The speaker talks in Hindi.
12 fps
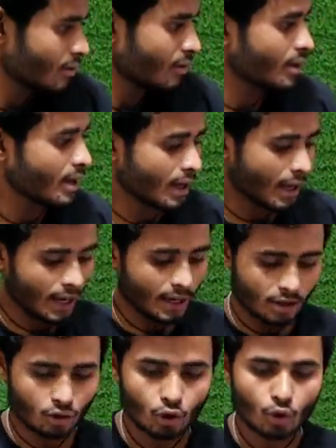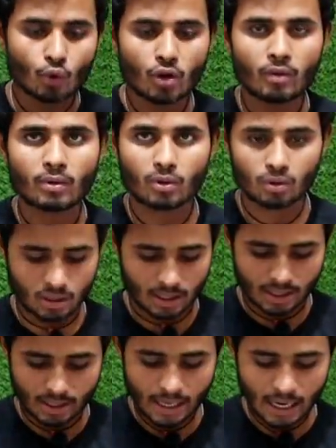फिर एक कहेंगे देखो टू इन वन होता
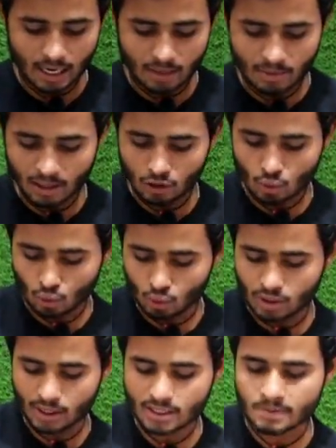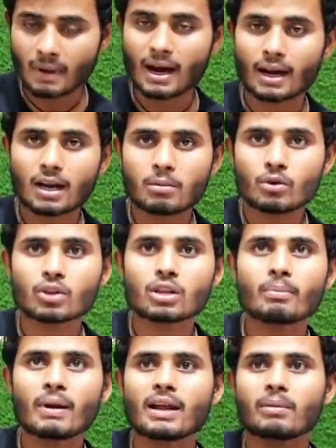है एक ही में ना दो होते हैं स्पार्कल भी
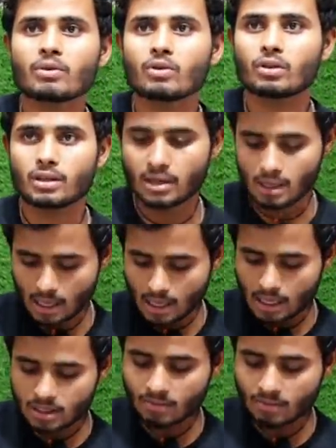होते हैं प्लेन भी होते हैं अच्छा अच्छा, अच्छा।